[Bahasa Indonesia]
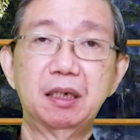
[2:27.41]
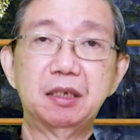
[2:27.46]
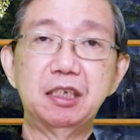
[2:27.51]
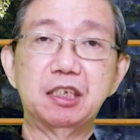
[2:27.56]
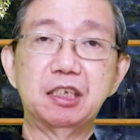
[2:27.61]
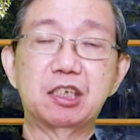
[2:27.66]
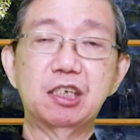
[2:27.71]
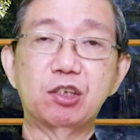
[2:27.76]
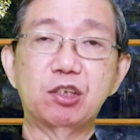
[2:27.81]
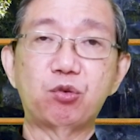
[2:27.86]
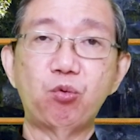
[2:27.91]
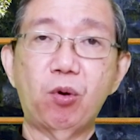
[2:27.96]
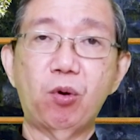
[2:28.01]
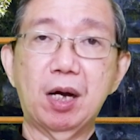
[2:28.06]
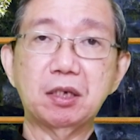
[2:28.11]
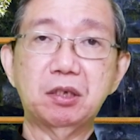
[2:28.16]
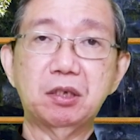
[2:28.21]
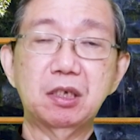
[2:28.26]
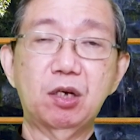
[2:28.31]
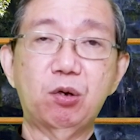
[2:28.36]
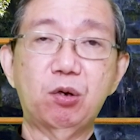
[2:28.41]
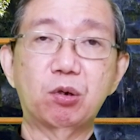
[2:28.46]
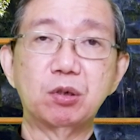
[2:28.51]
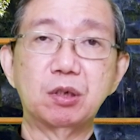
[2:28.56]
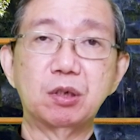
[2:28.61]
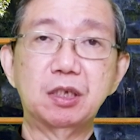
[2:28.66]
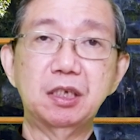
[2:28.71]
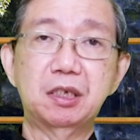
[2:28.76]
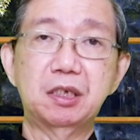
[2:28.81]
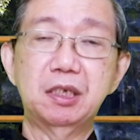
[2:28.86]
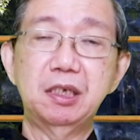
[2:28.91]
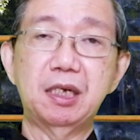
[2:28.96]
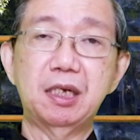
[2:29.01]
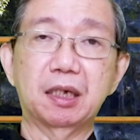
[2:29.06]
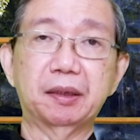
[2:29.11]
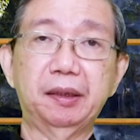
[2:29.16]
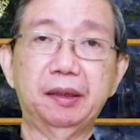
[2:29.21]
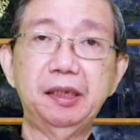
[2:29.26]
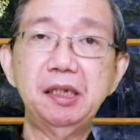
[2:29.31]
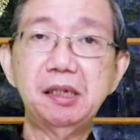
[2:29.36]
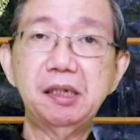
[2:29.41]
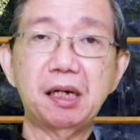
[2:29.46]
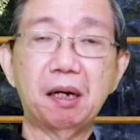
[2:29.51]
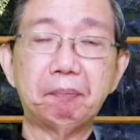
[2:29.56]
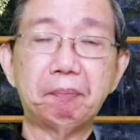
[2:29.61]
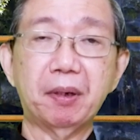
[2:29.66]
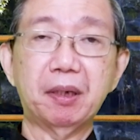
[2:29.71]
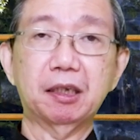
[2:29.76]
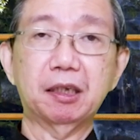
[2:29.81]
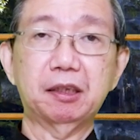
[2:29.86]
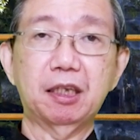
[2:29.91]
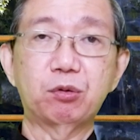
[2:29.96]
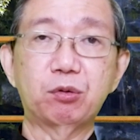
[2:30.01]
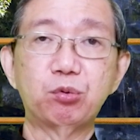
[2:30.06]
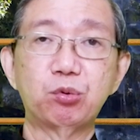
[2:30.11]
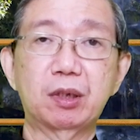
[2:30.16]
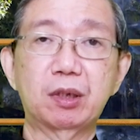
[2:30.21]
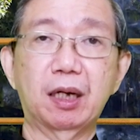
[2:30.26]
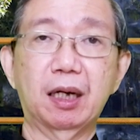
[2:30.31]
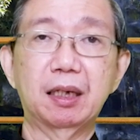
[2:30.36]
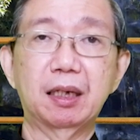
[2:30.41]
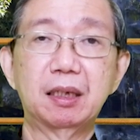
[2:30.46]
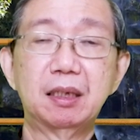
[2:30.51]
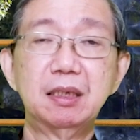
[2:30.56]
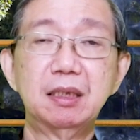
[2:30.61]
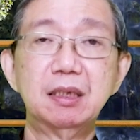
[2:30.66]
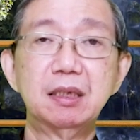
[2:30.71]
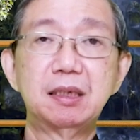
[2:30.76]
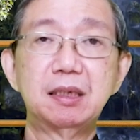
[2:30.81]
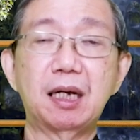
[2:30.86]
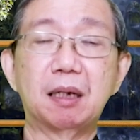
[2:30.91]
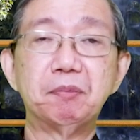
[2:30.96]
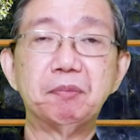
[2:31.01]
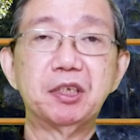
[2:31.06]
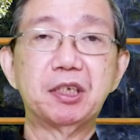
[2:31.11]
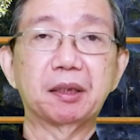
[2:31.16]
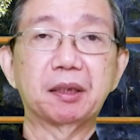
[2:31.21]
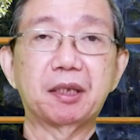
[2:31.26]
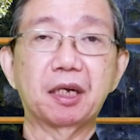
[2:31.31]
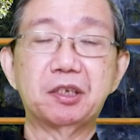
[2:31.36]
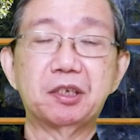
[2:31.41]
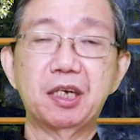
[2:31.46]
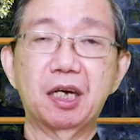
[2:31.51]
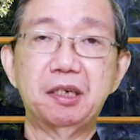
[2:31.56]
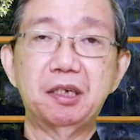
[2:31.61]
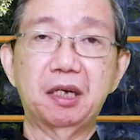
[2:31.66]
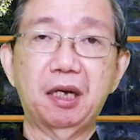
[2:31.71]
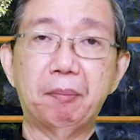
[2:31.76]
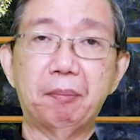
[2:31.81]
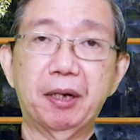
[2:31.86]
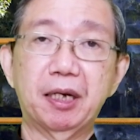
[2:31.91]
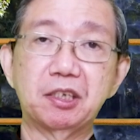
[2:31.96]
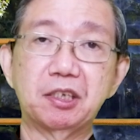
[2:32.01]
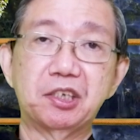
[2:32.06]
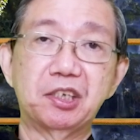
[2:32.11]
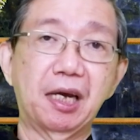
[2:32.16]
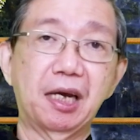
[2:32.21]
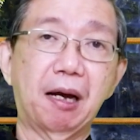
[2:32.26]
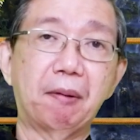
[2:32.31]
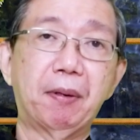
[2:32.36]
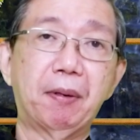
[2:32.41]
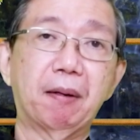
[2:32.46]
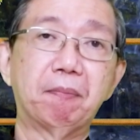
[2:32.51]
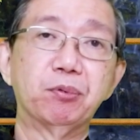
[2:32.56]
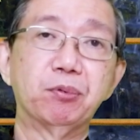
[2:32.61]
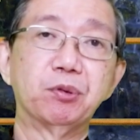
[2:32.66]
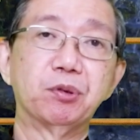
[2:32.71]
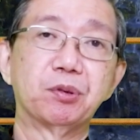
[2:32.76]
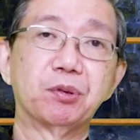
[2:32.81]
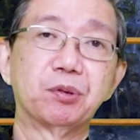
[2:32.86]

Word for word: di situasi kondisi yang tidak pernah terduga dan bisa terjadi kepada siapa